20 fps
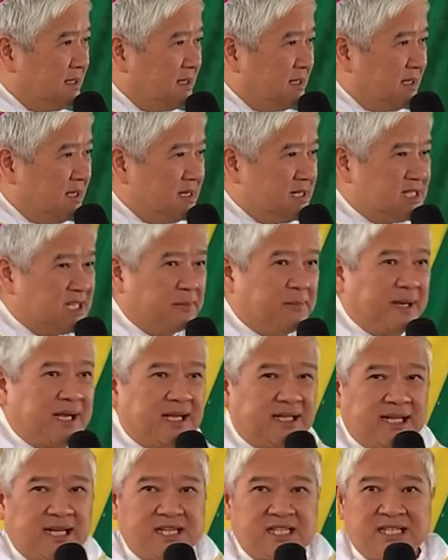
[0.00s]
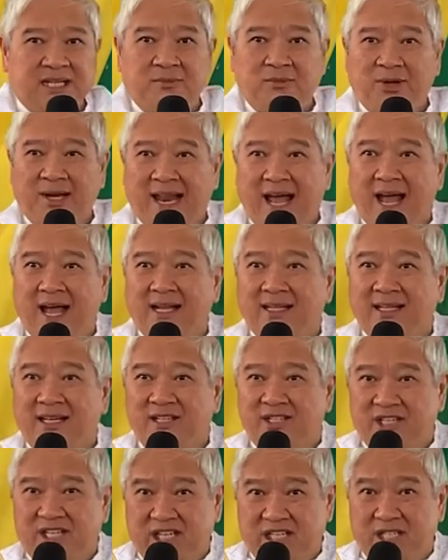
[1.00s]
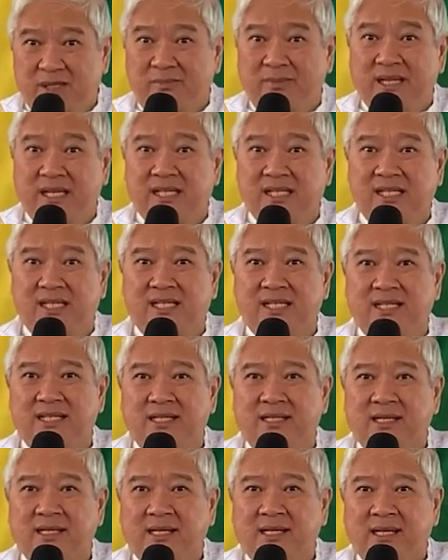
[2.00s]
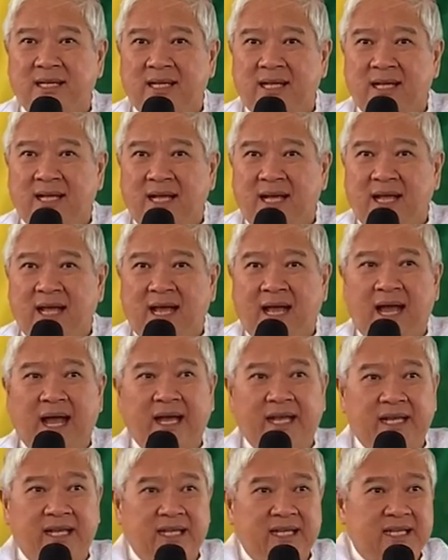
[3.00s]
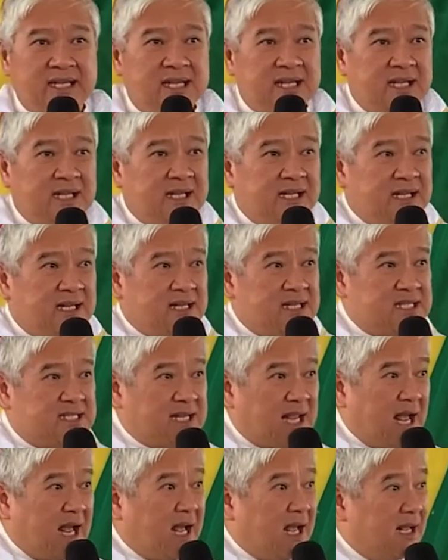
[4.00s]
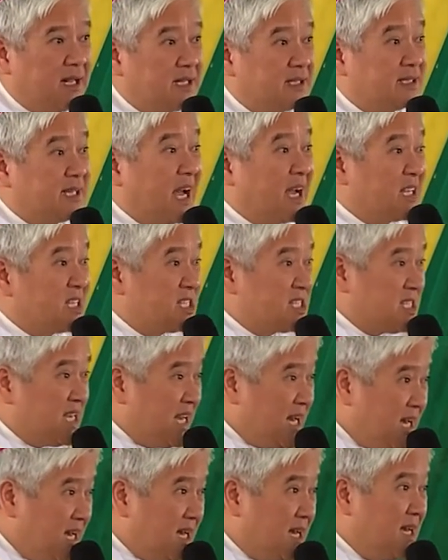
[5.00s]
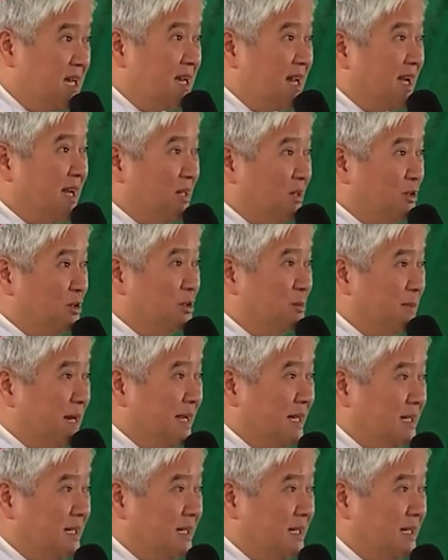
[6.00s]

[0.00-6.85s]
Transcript: Sapagkat ang simula ng chismis ay sa taksil na kalooban.